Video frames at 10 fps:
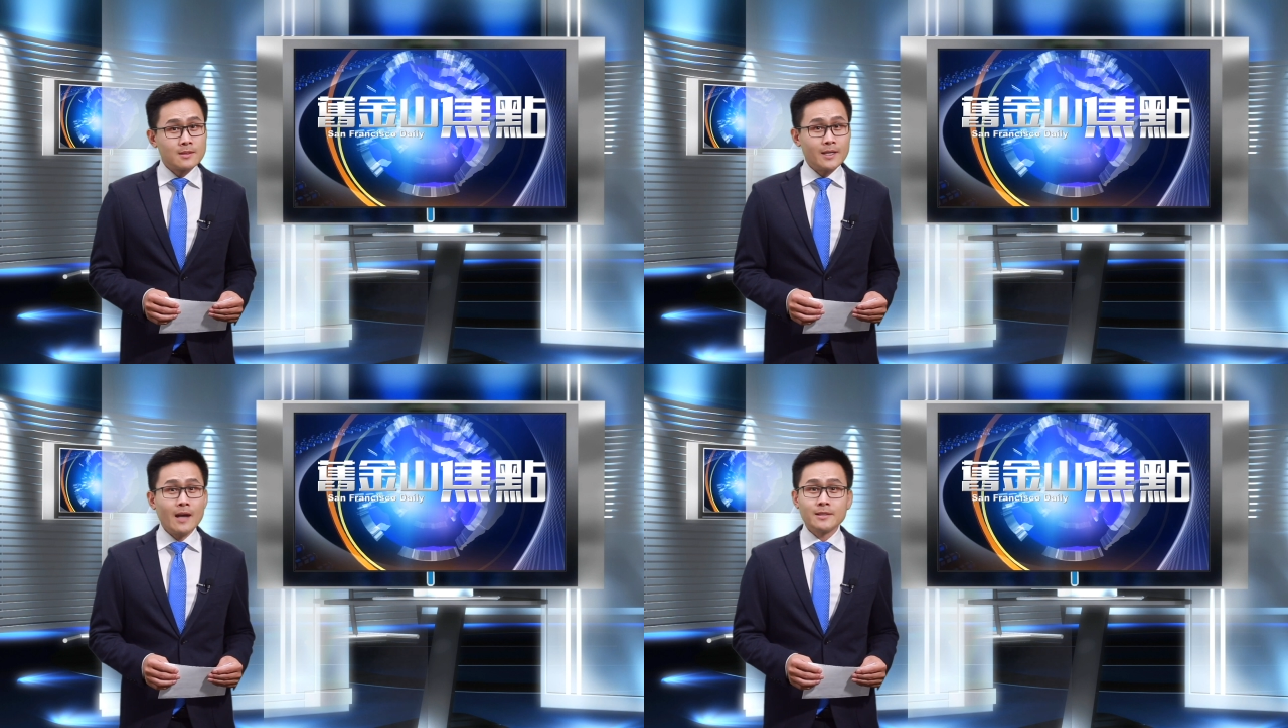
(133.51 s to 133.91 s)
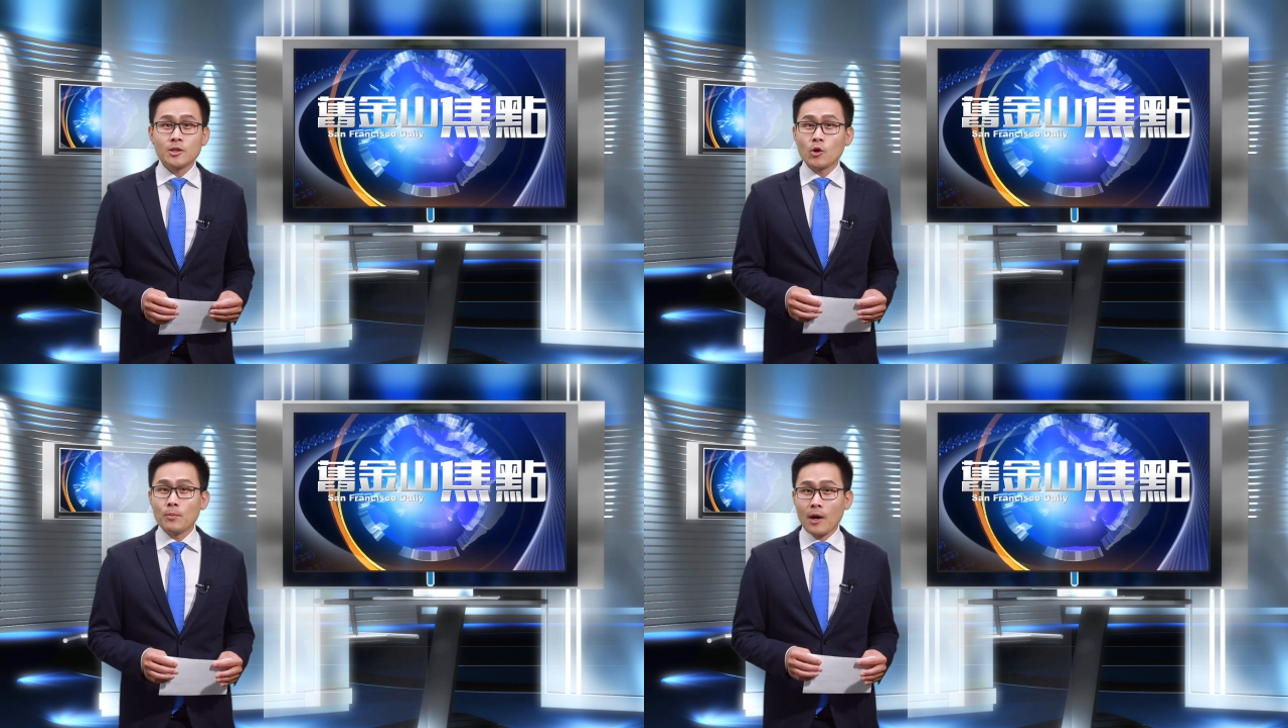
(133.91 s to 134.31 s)
怎样才
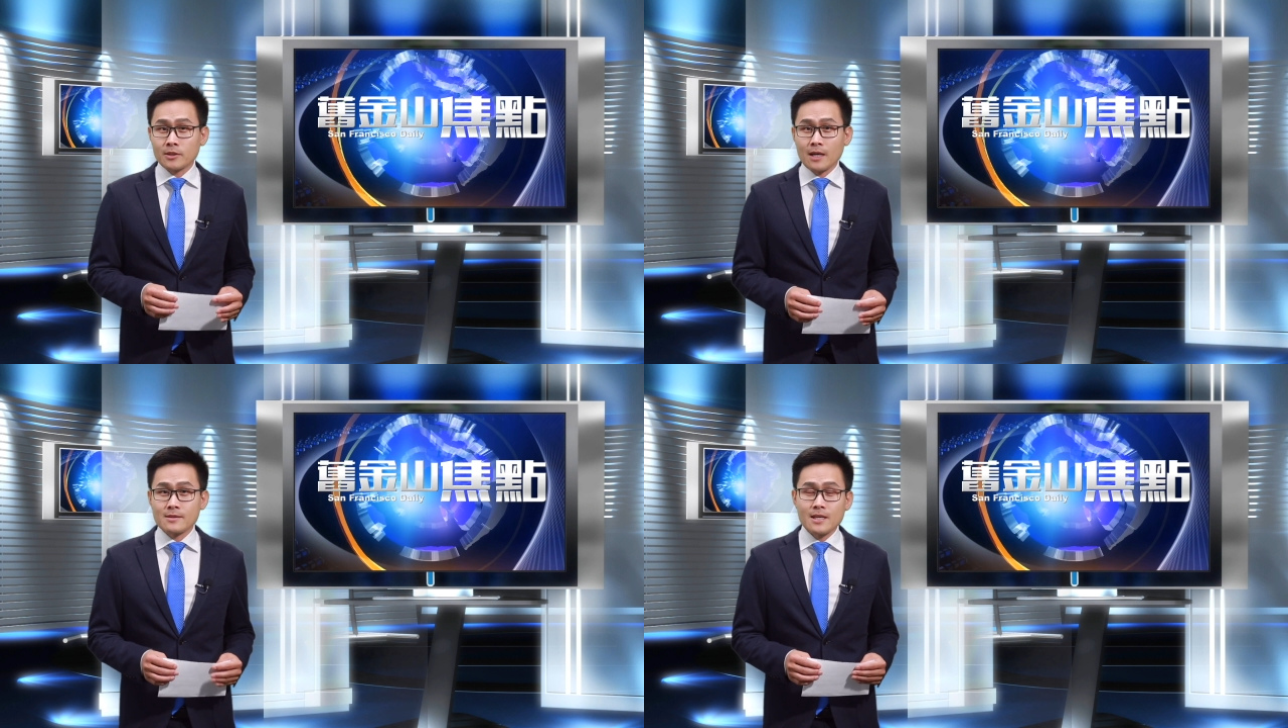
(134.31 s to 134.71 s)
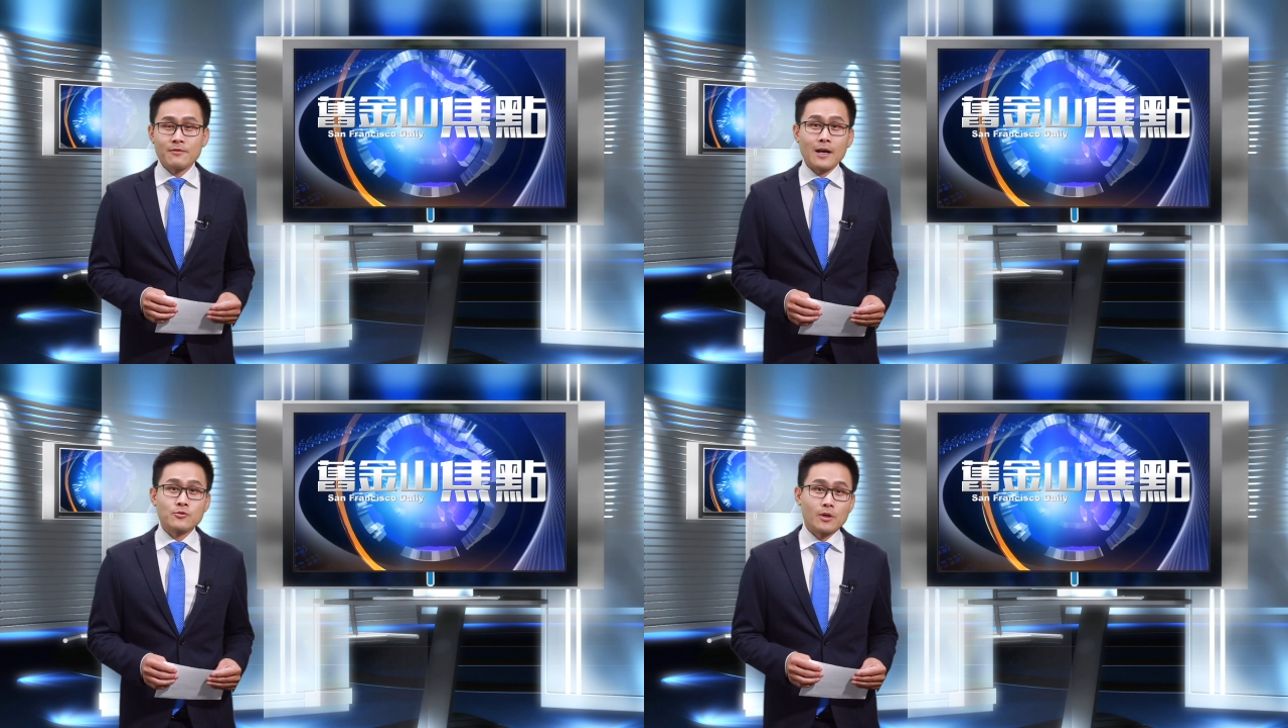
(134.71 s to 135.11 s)
能够保障
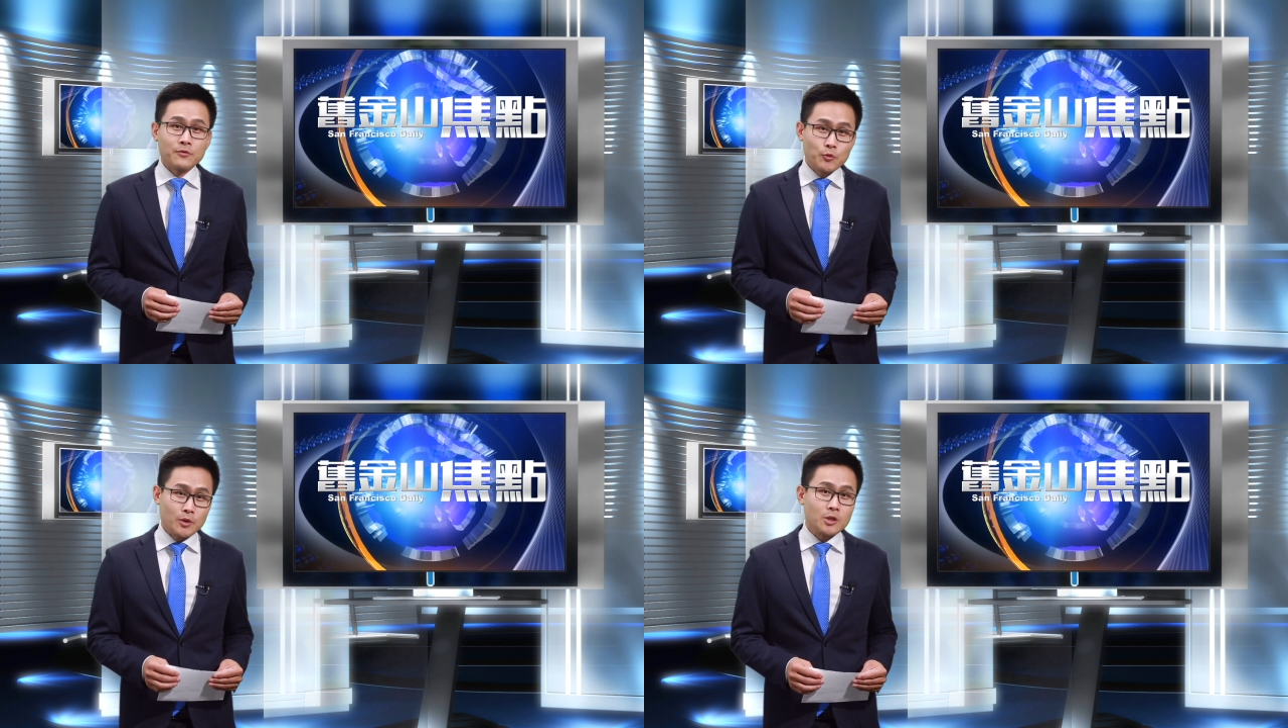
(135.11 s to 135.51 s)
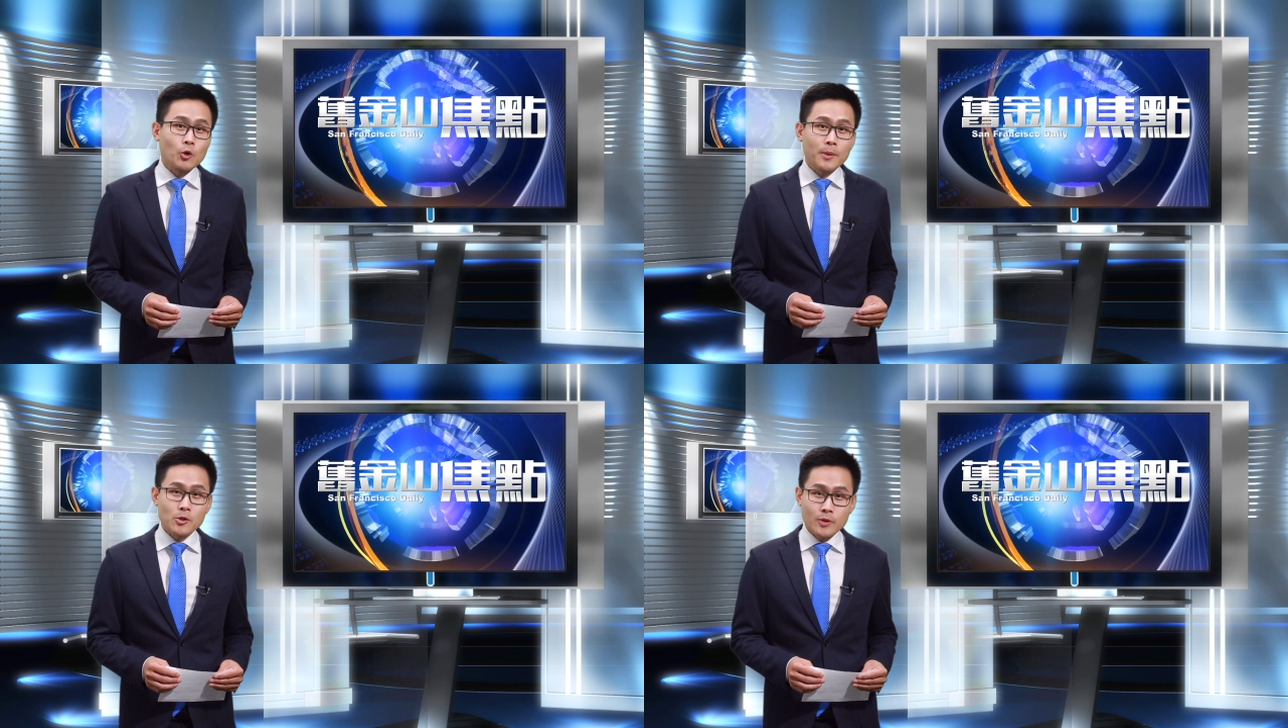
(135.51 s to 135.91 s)
宪法所赋予的
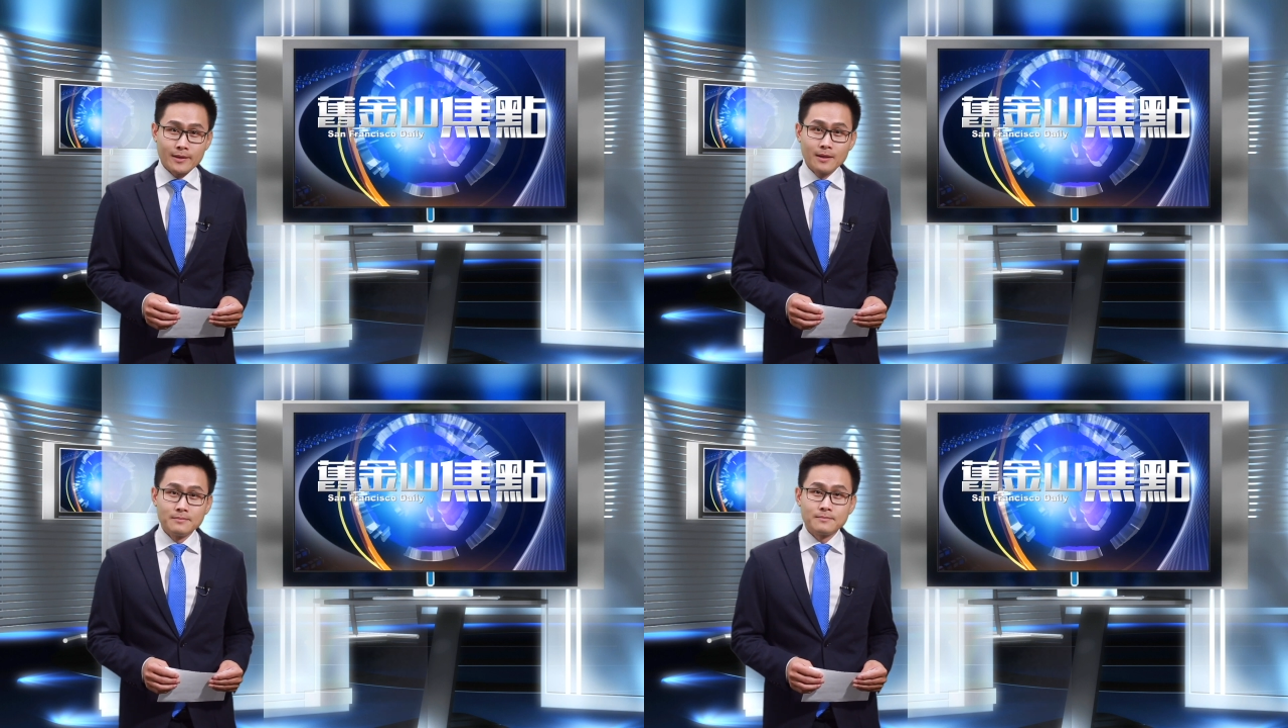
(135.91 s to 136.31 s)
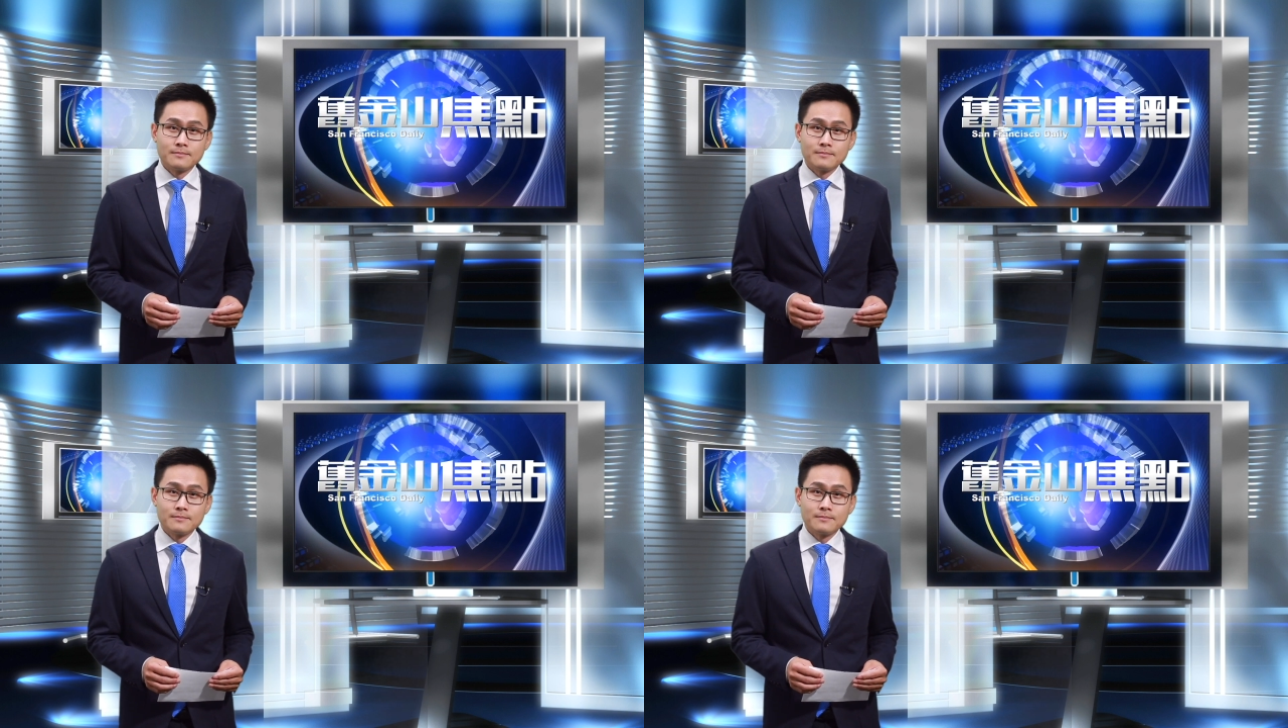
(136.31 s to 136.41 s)
投票权呢？